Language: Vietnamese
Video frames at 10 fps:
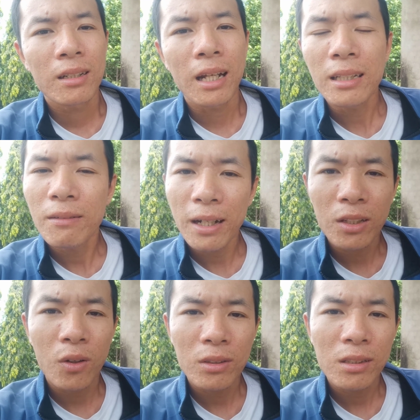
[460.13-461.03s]
Đấy, như
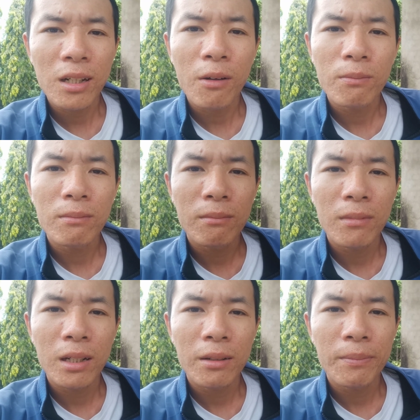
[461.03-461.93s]
vậy thôi, chứ
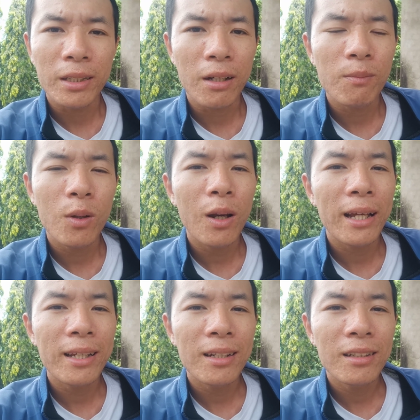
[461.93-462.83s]
không mình không có
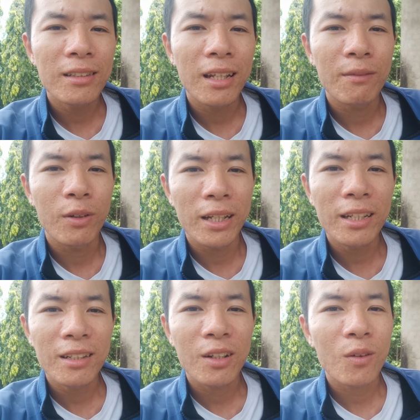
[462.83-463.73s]
lấy tiền phí.